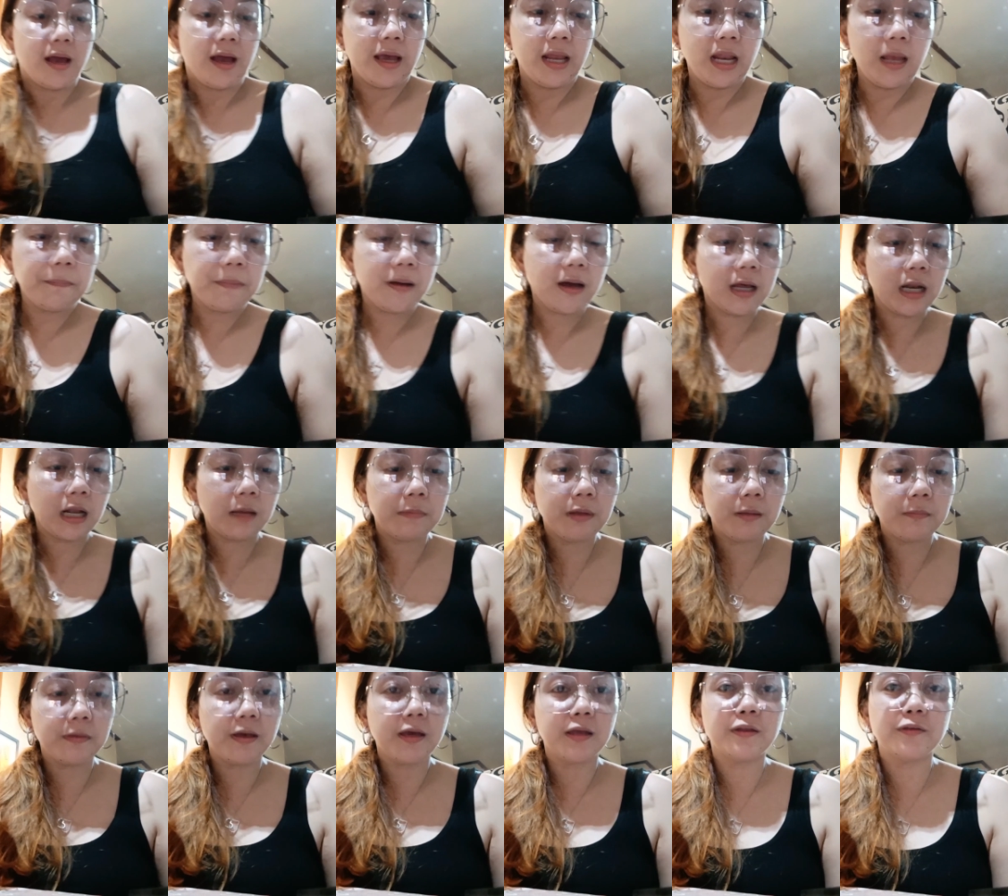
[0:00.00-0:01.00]
Ay,
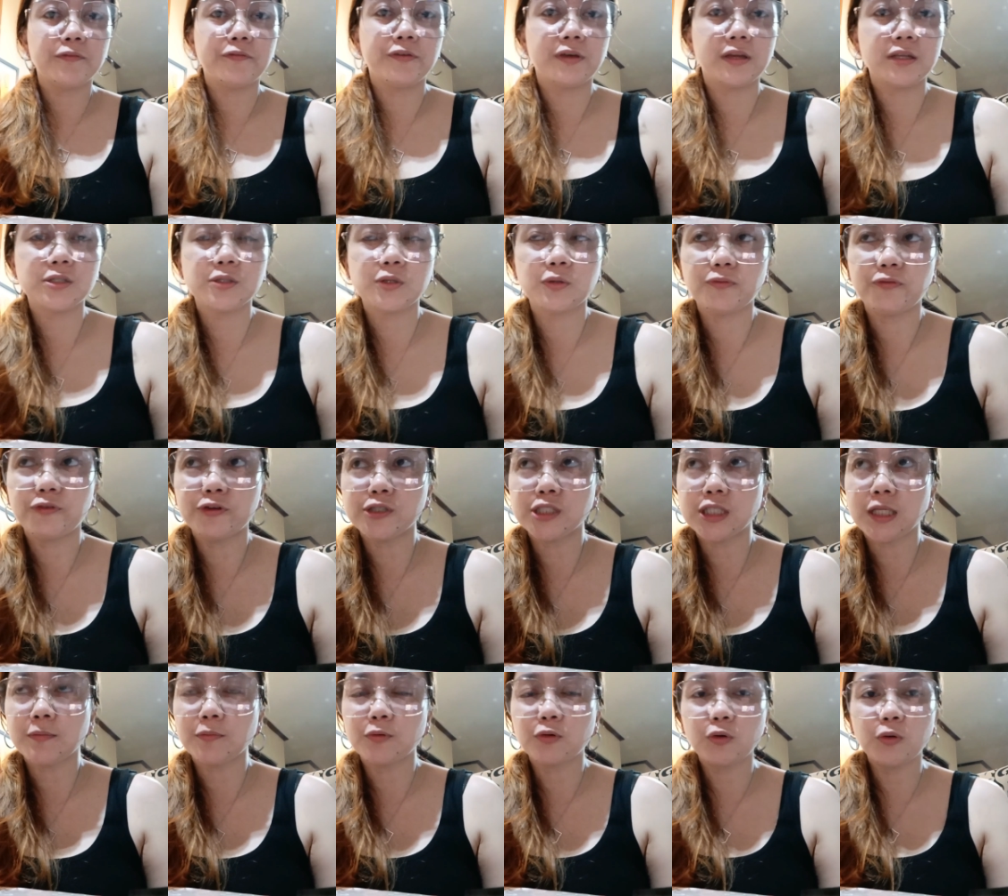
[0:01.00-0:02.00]
napakaraming benefits. So,
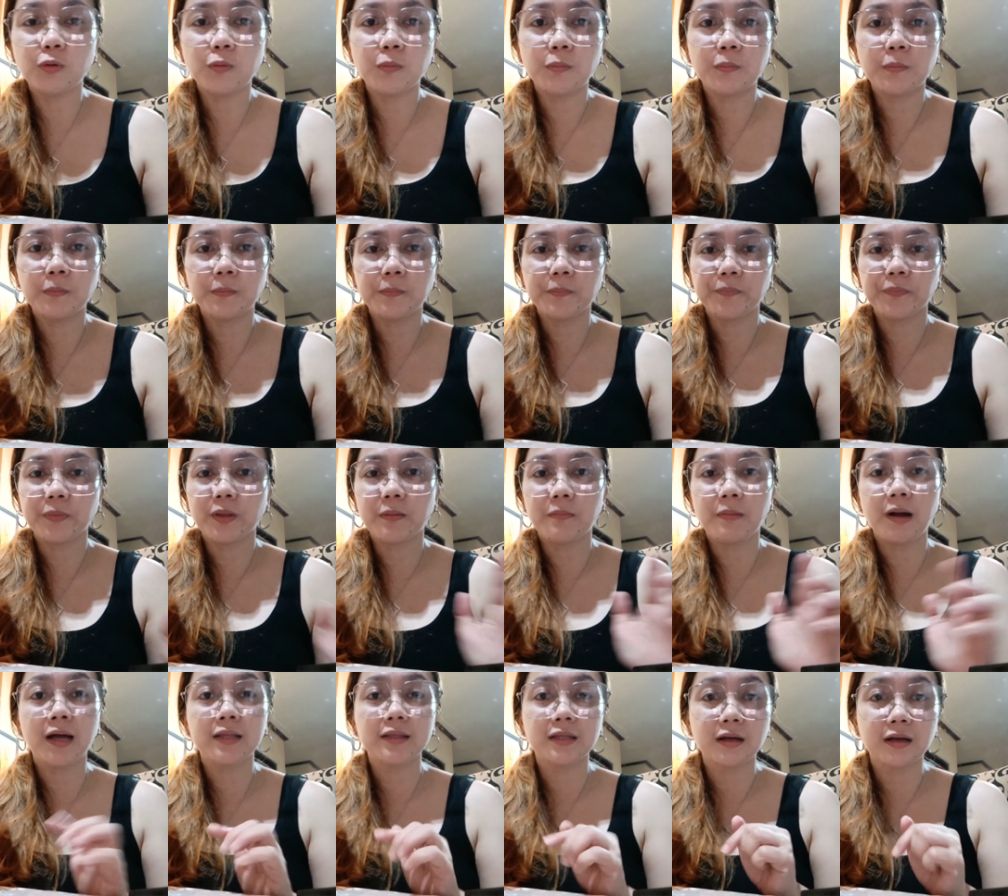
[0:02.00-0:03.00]
first time kong
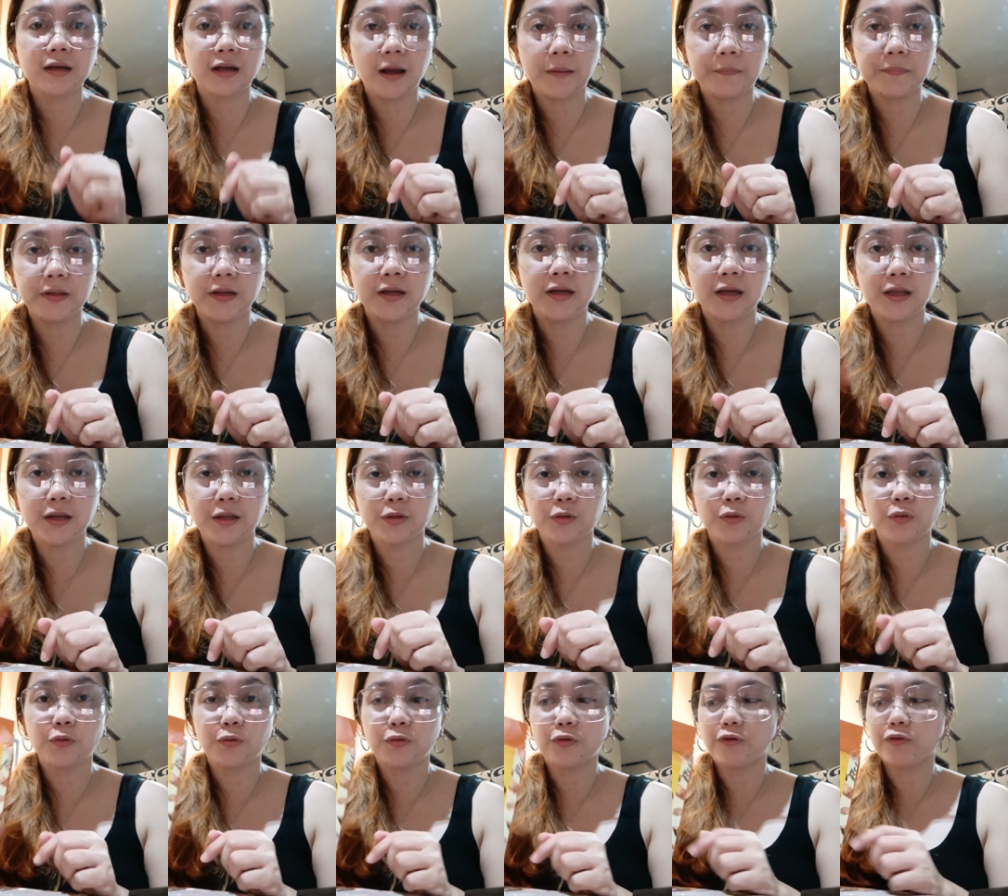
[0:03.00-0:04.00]
makatanggap ng
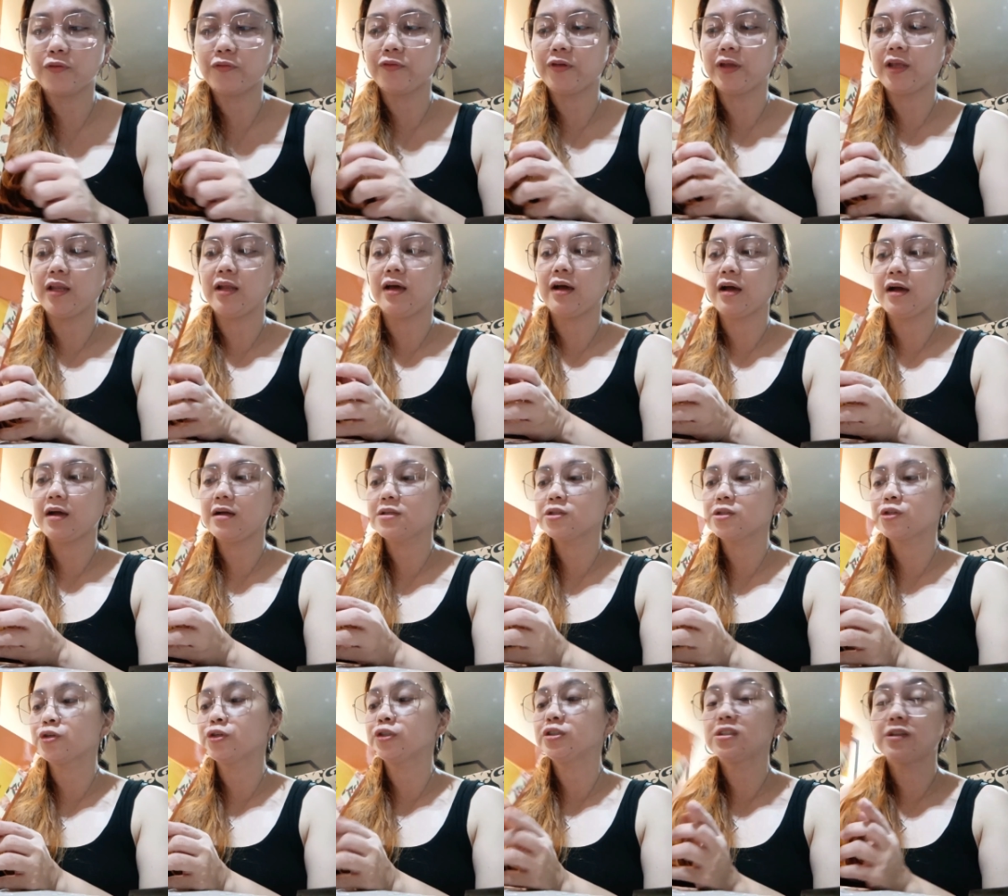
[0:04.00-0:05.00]
ganitong coffee na
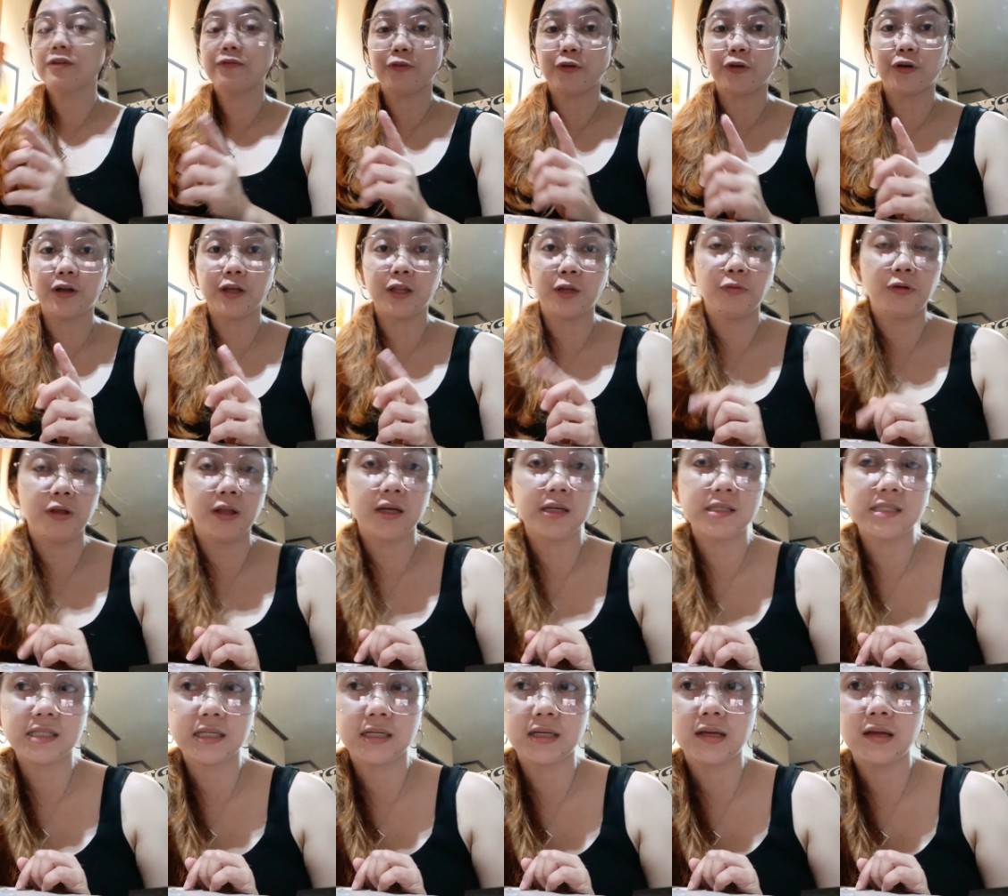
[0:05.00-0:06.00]
34 in
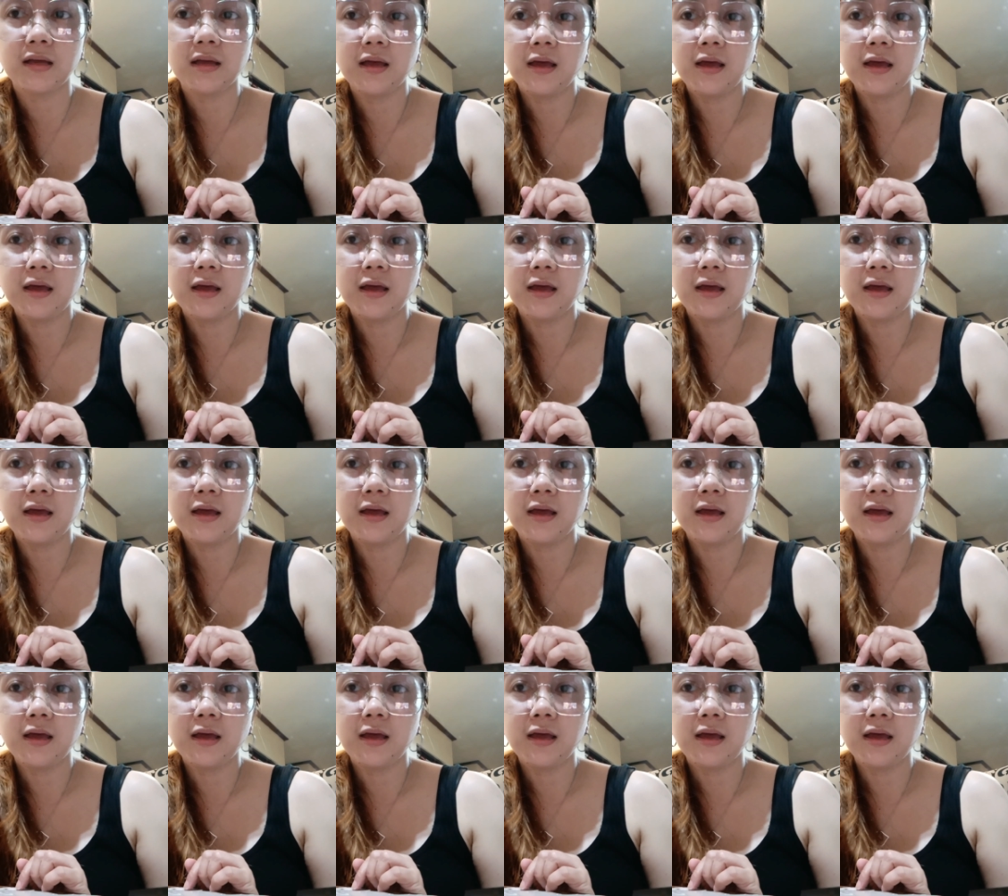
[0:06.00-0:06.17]
1 kasi